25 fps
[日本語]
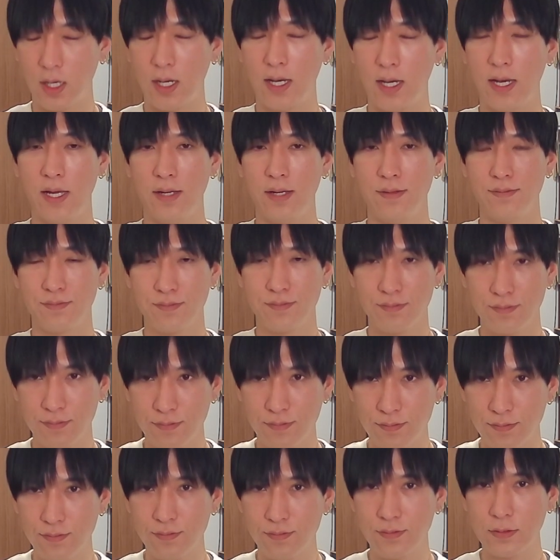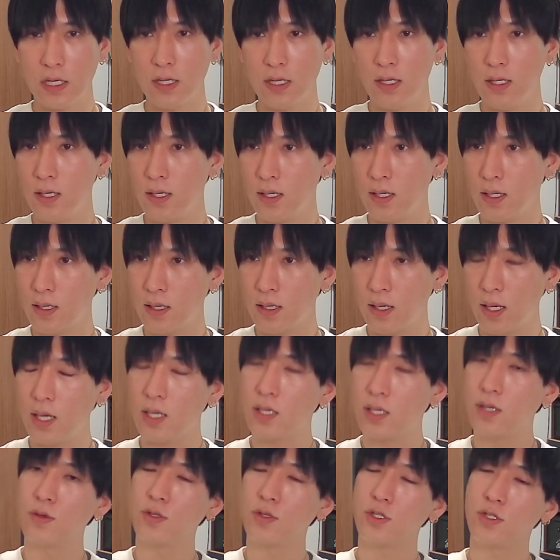はい。
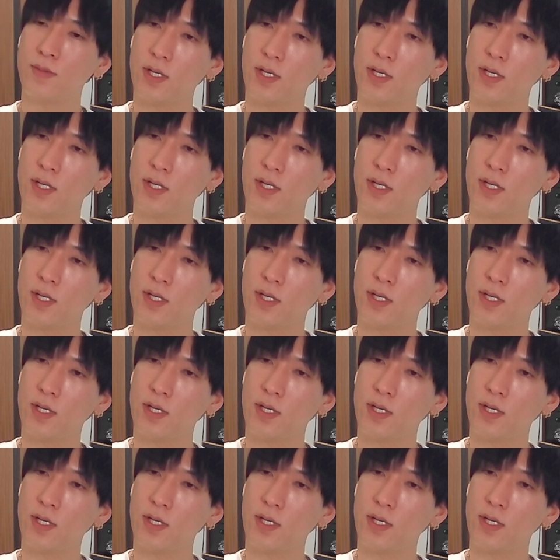影響しま